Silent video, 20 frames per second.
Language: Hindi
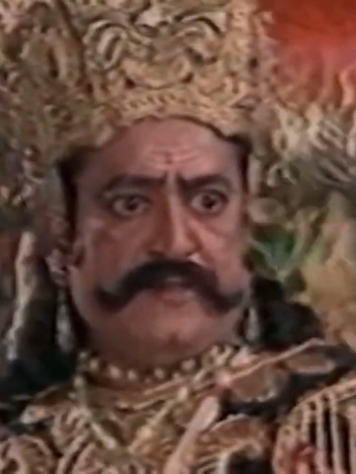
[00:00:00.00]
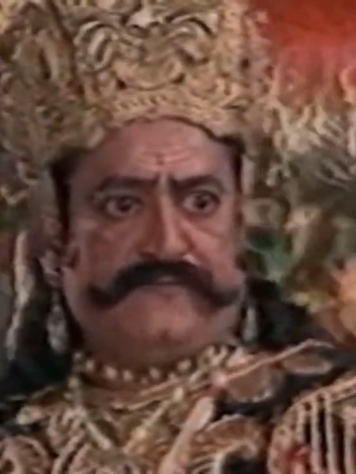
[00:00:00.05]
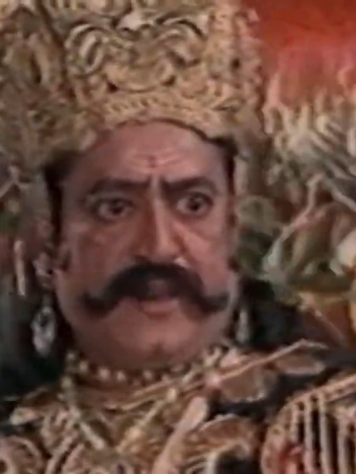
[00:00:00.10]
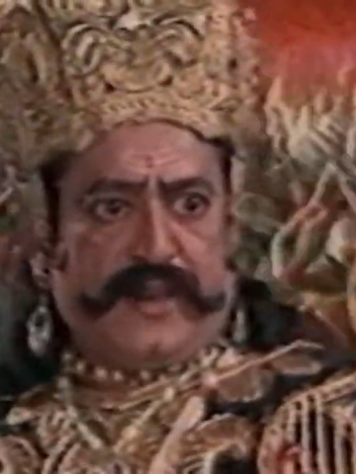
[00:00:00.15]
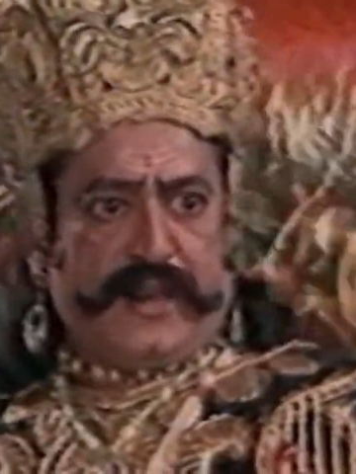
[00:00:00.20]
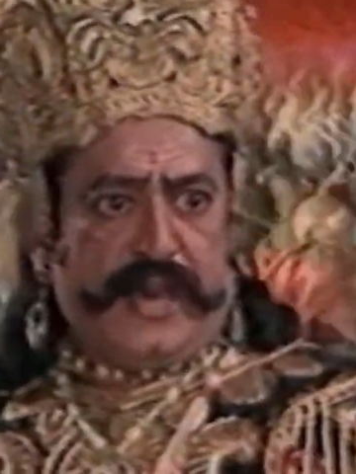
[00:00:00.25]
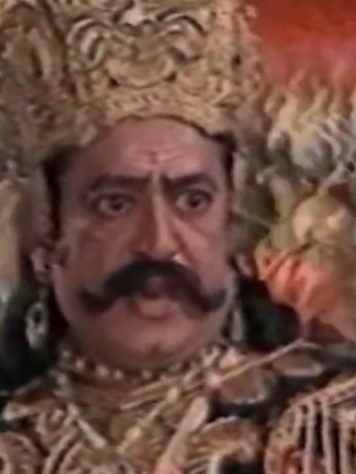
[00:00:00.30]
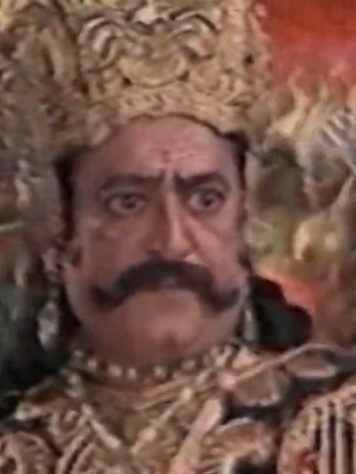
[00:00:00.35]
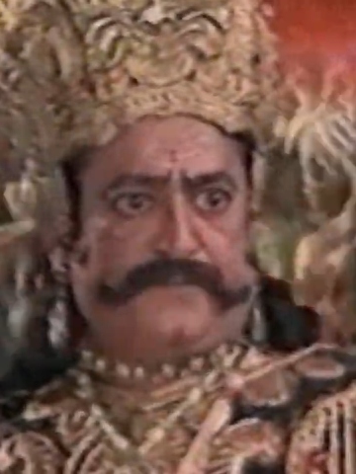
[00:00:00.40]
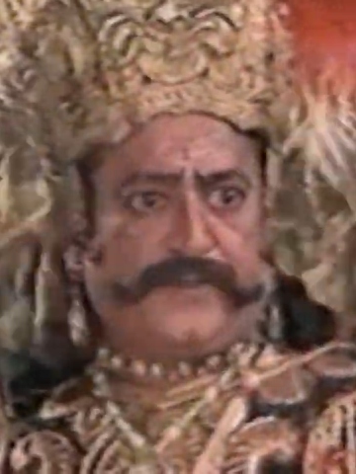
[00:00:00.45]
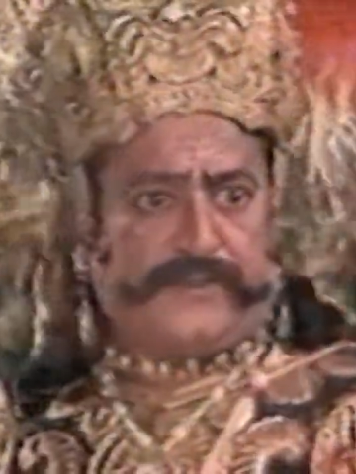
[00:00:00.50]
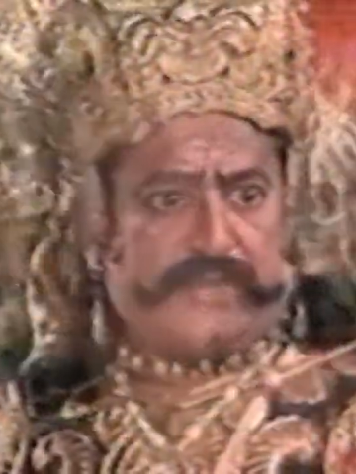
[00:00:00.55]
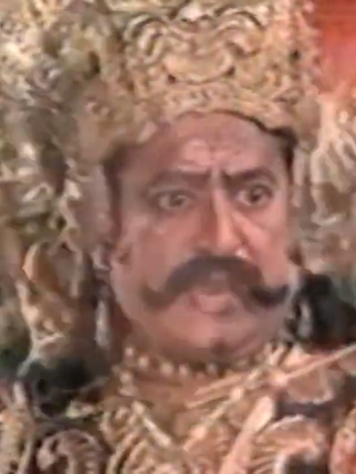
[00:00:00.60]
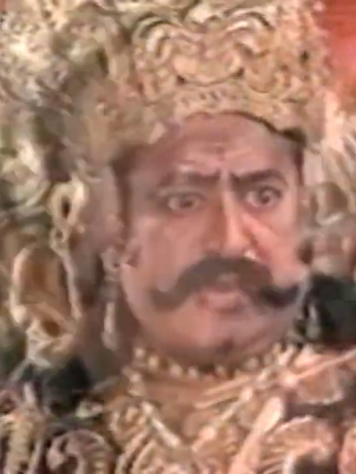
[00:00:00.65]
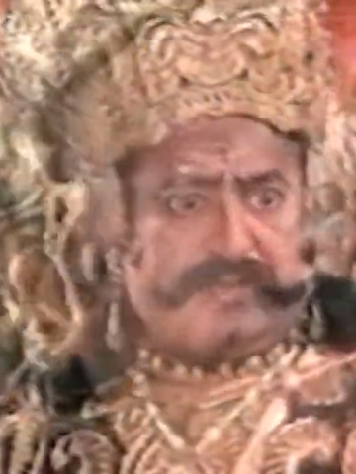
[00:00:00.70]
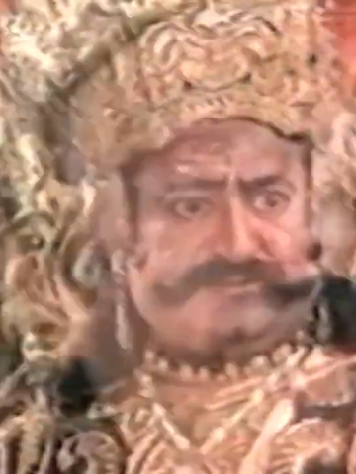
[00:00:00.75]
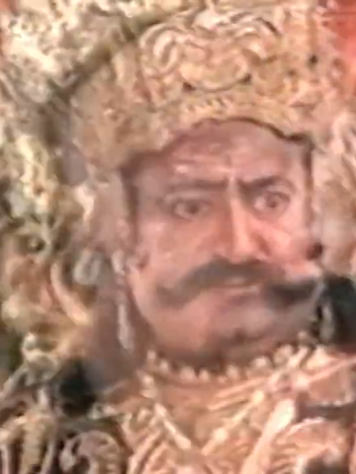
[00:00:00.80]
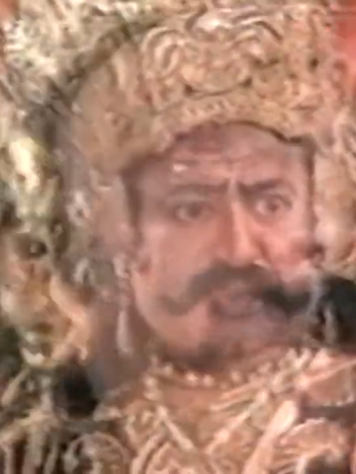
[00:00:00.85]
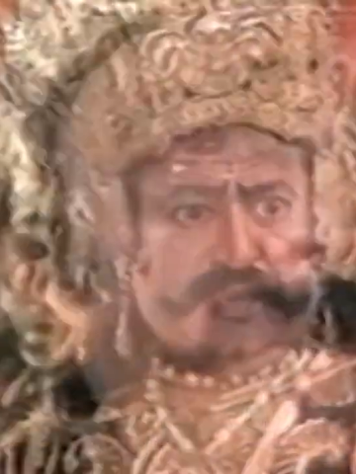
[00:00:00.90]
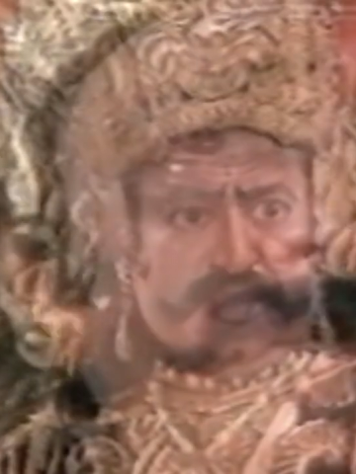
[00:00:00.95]
होता रहा
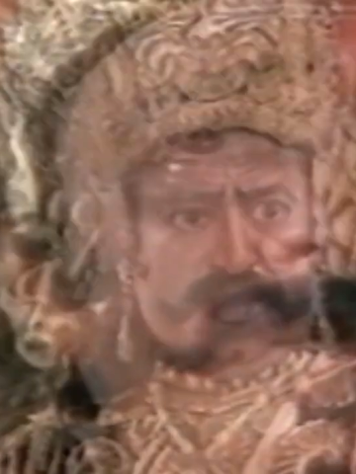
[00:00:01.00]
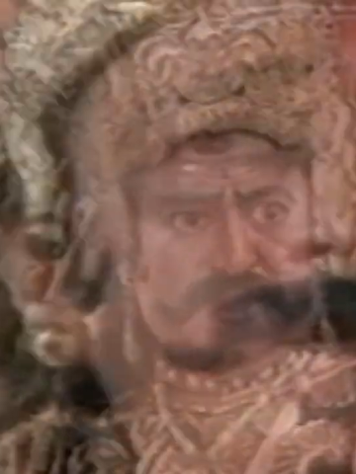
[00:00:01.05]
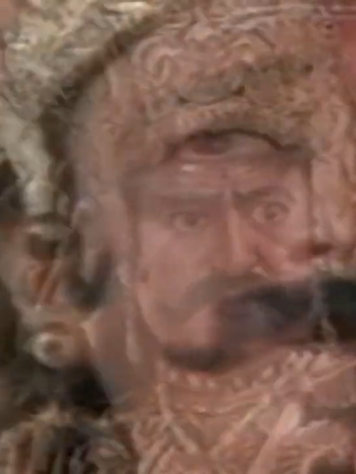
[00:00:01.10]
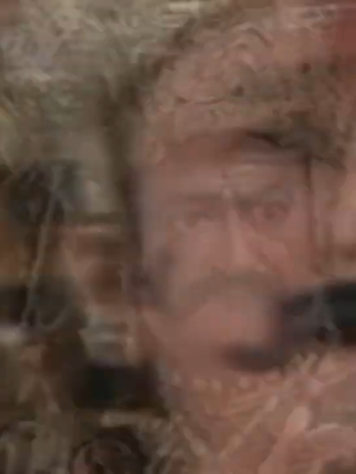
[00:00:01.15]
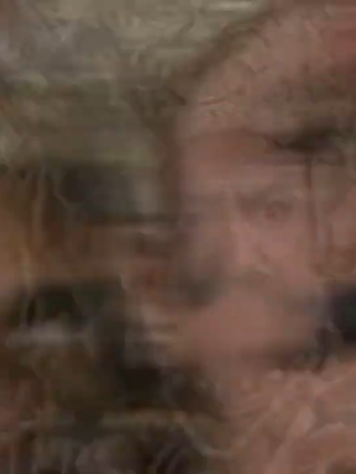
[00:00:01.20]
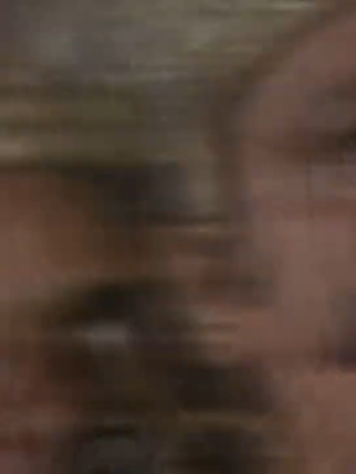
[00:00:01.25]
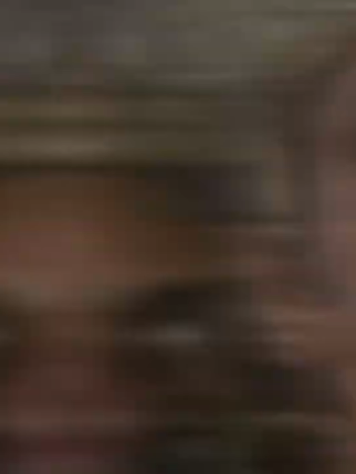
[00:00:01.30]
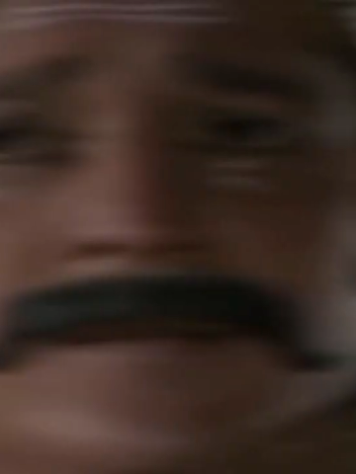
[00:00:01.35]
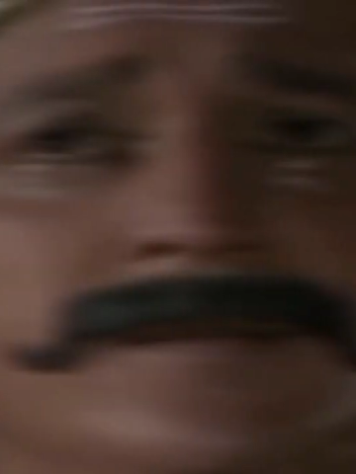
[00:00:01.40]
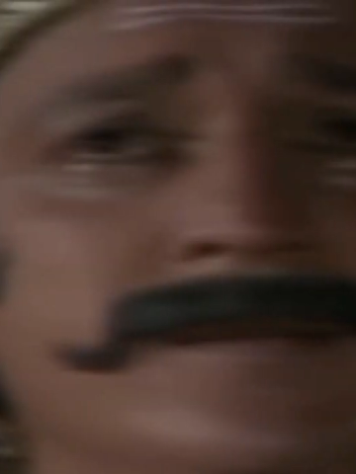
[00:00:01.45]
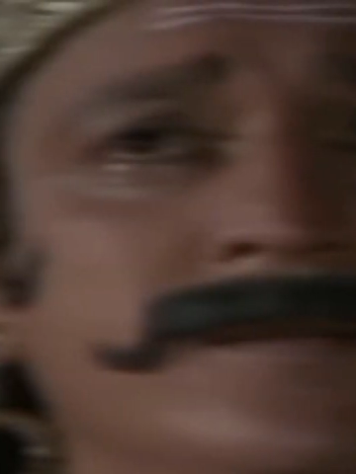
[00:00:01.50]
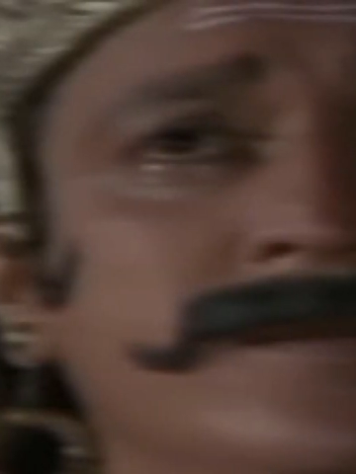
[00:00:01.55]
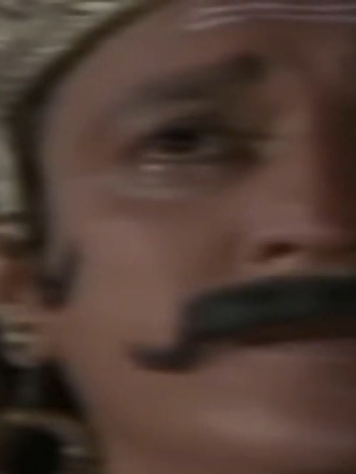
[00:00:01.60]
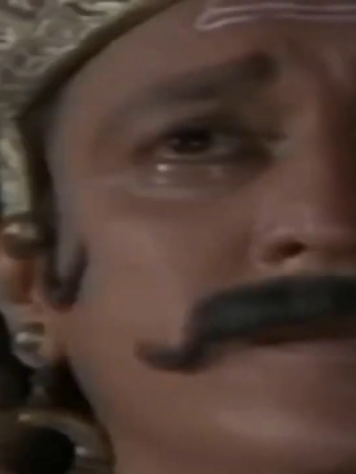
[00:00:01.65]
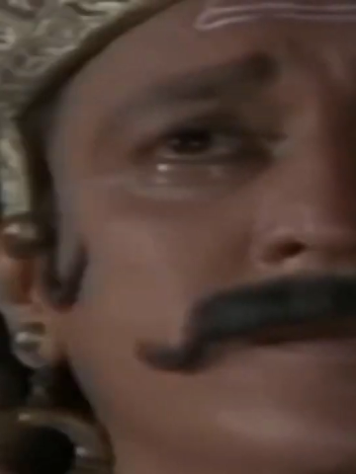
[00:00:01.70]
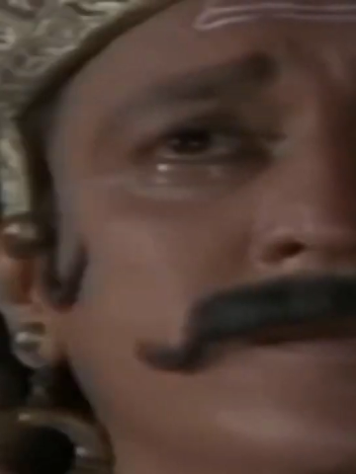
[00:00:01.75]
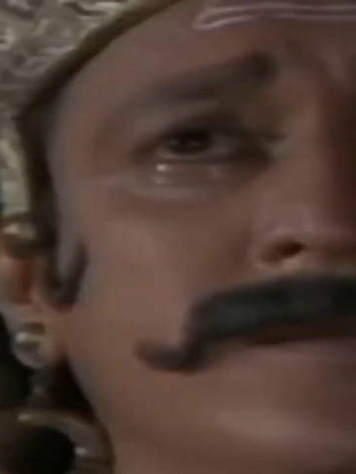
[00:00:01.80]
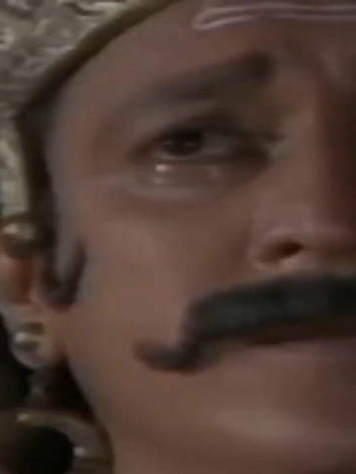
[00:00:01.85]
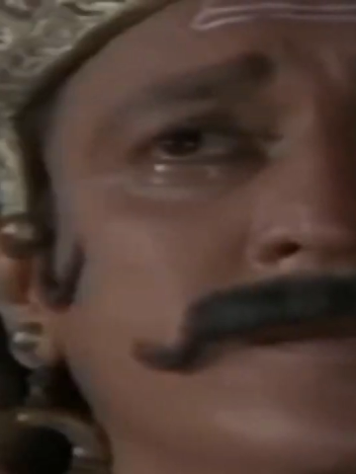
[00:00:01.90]
लेकिन बारह बजे के